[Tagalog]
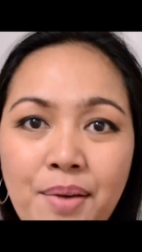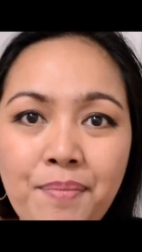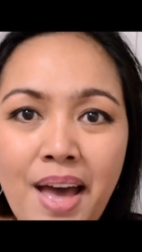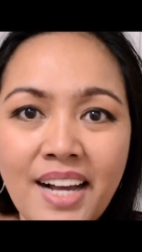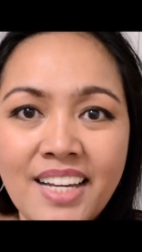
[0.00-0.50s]
I'm
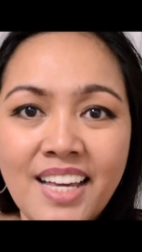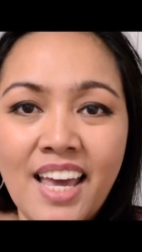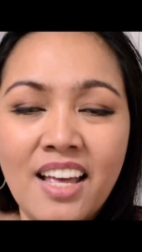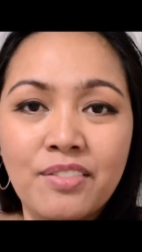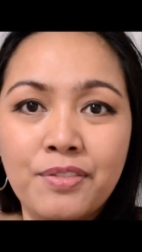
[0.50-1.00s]
back
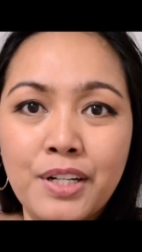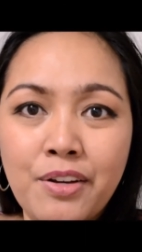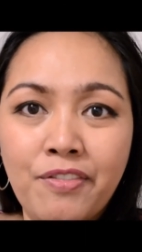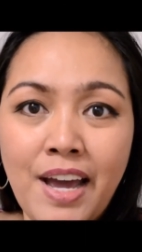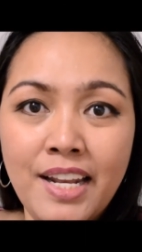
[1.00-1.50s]
again for
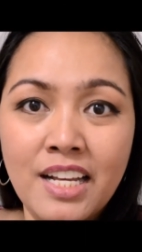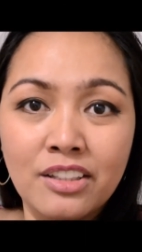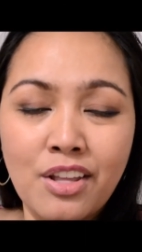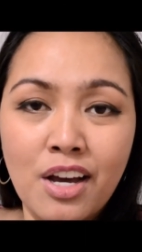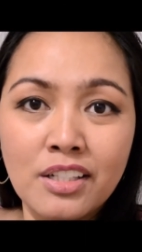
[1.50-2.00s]
the final
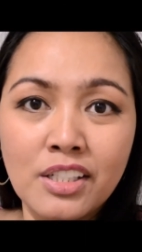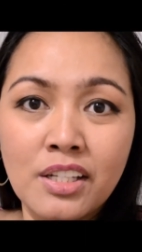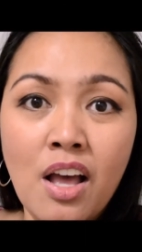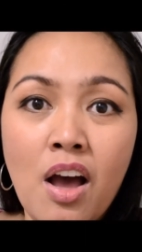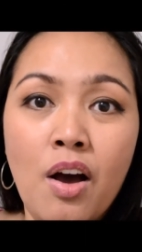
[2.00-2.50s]
thoughts
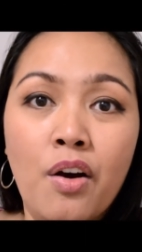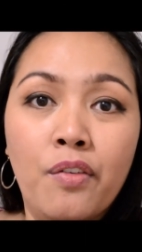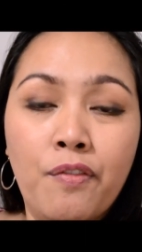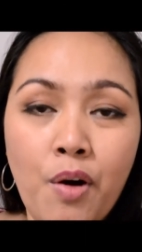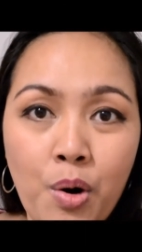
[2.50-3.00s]

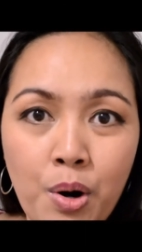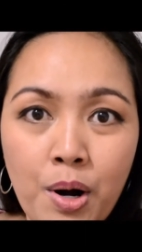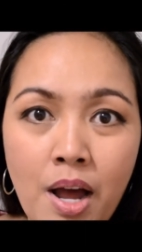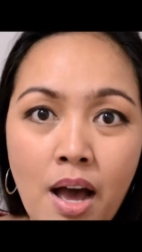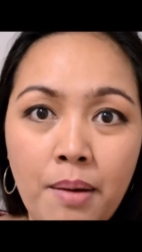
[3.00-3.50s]

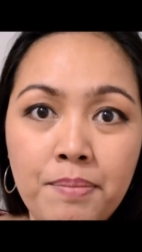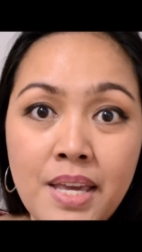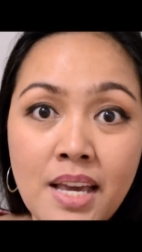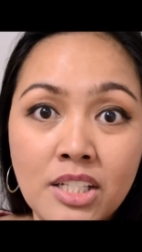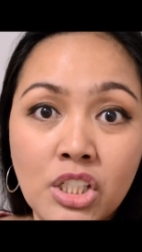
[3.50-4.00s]
for uh,
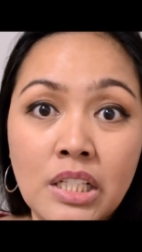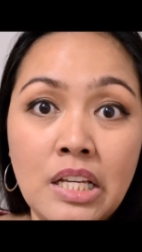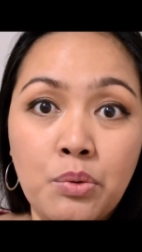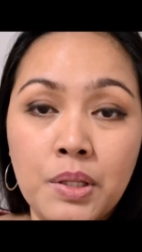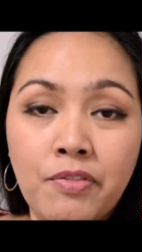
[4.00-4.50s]
PH
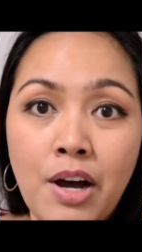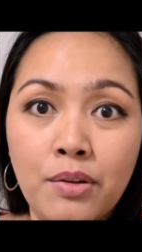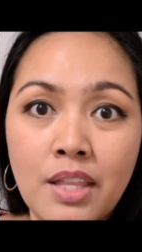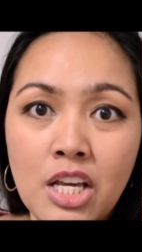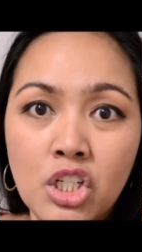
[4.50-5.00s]
Liquid
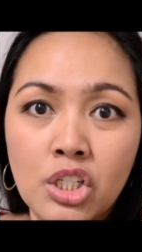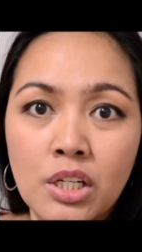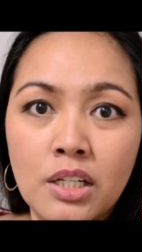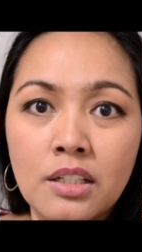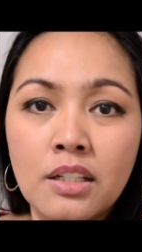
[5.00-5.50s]

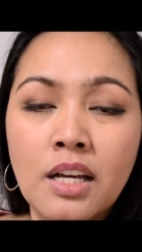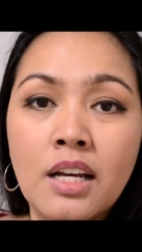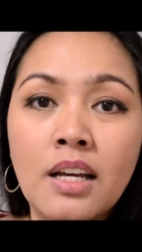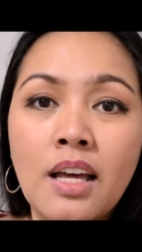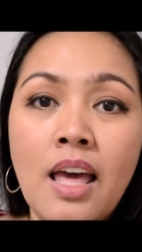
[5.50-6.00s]
Foundation.
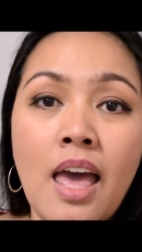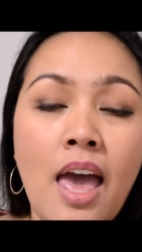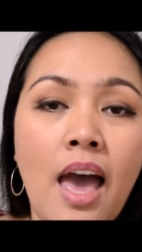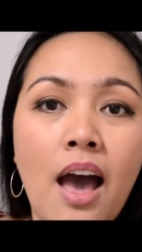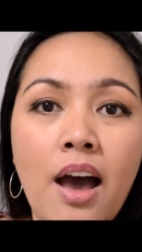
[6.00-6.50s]

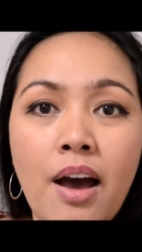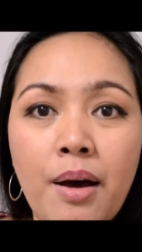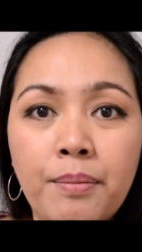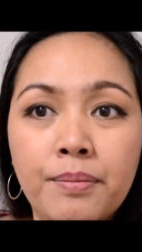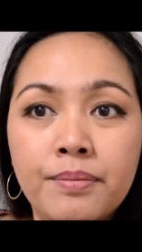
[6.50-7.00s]

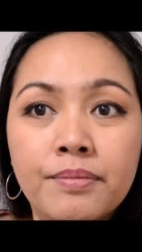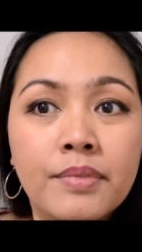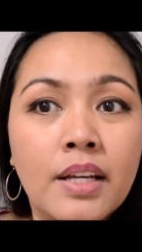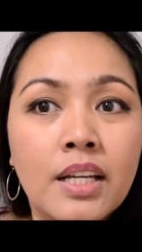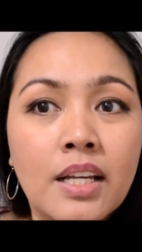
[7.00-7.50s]
Um,
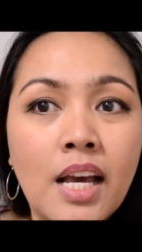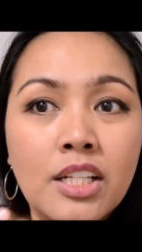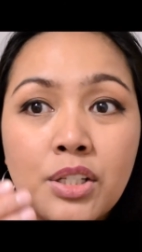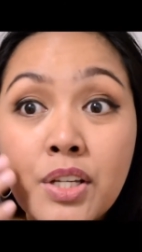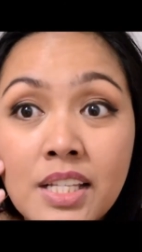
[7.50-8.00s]

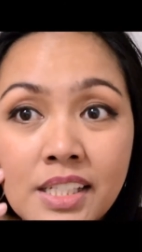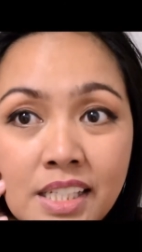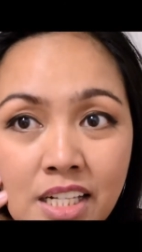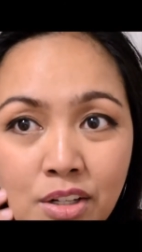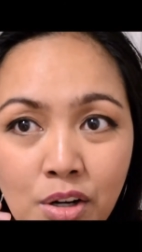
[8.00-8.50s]
as you can
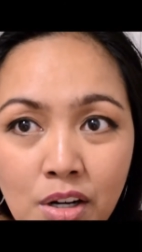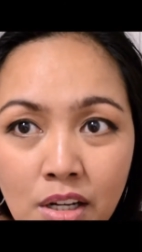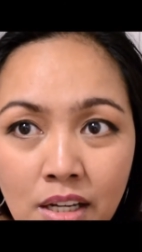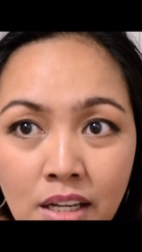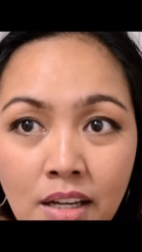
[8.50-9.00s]
see, no?
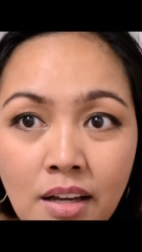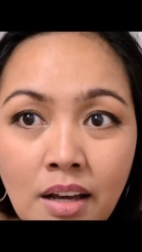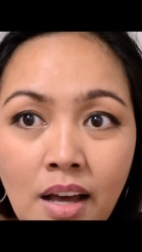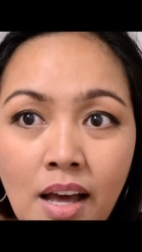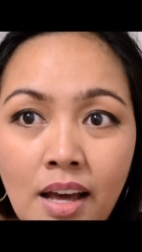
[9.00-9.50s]

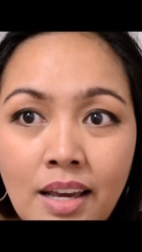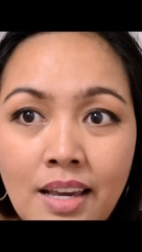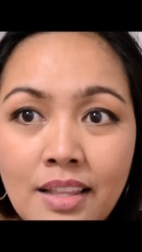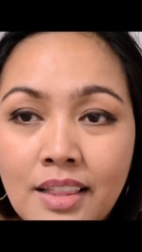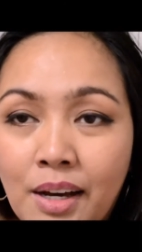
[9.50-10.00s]

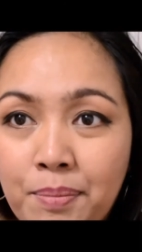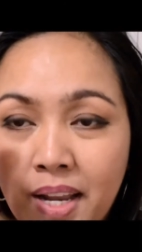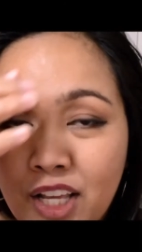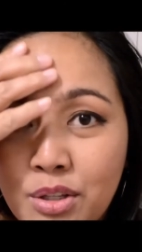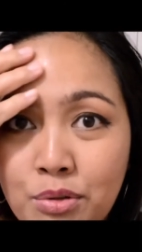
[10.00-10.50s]
Intact pa
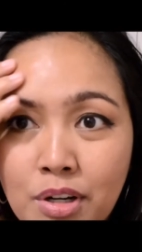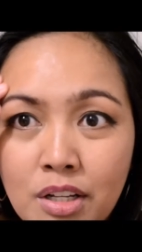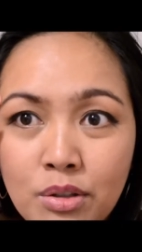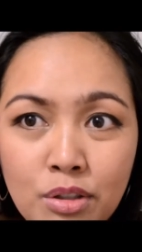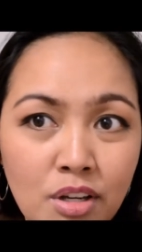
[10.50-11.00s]
rin yung
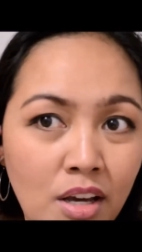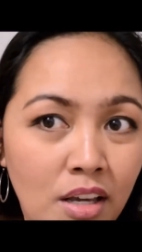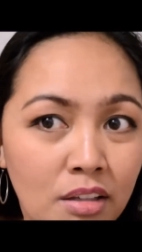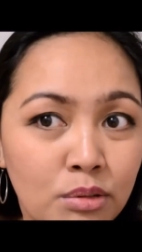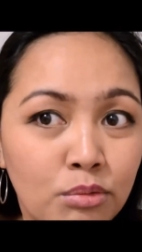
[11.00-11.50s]
ano
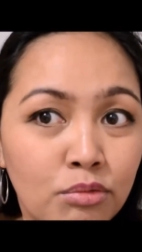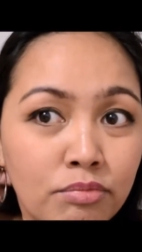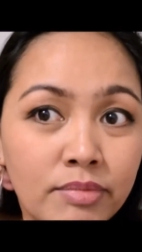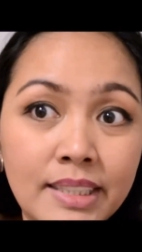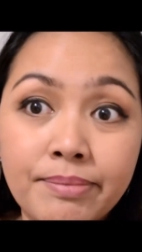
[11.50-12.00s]
niya, yung